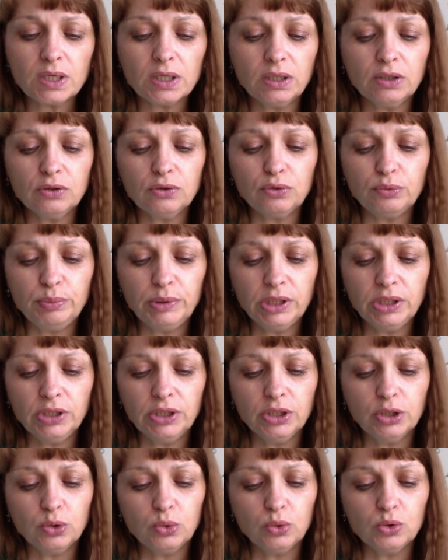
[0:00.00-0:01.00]

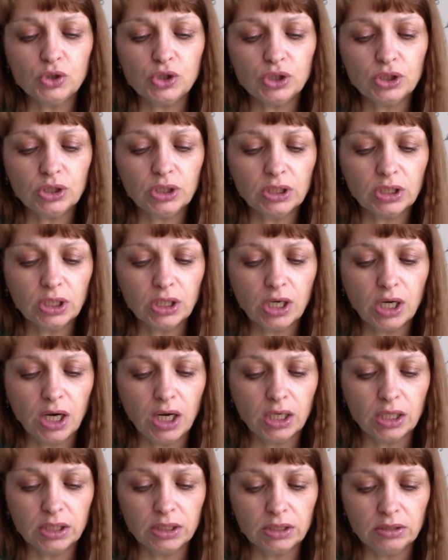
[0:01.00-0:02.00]
нагрубение кожи на
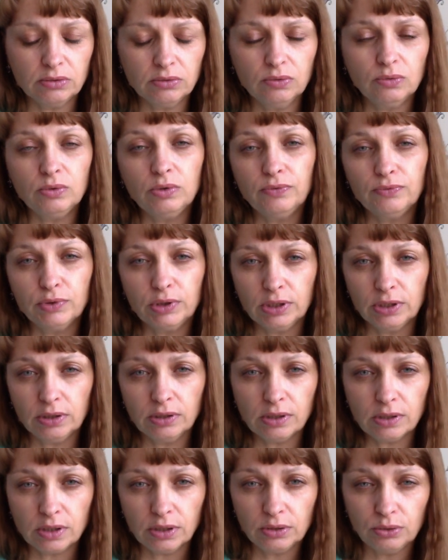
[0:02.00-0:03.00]
ногах, ну и вот на
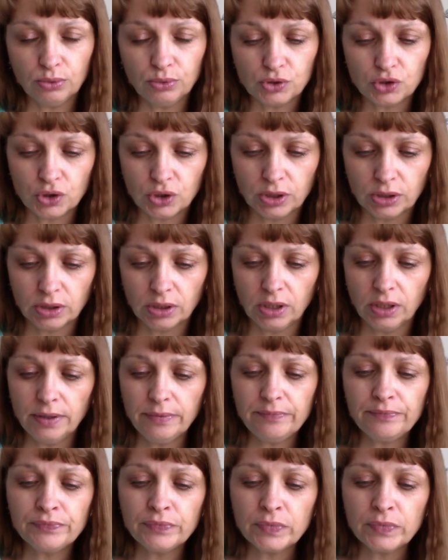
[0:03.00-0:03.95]
локоточках, да.